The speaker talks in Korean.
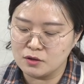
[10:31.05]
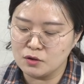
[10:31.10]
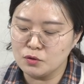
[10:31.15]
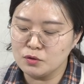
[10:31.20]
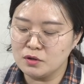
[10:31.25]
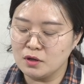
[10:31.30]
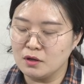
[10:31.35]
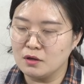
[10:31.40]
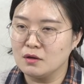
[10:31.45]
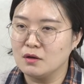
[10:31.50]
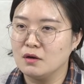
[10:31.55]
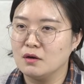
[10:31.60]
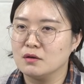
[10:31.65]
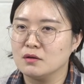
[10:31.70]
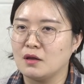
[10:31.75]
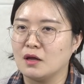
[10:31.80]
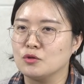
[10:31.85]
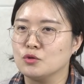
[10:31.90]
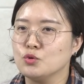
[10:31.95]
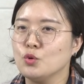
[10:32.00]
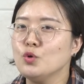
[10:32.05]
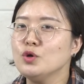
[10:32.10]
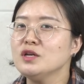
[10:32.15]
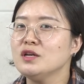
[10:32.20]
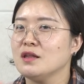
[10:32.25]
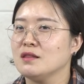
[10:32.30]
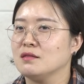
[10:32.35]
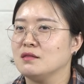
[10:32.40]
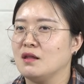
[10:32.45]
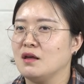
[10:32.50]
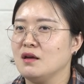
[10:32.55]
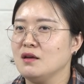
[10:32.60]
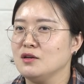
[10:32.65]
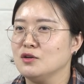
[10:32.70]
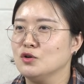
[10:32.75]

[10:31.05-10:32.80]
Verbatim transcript: 그런데 나 또 이랬네?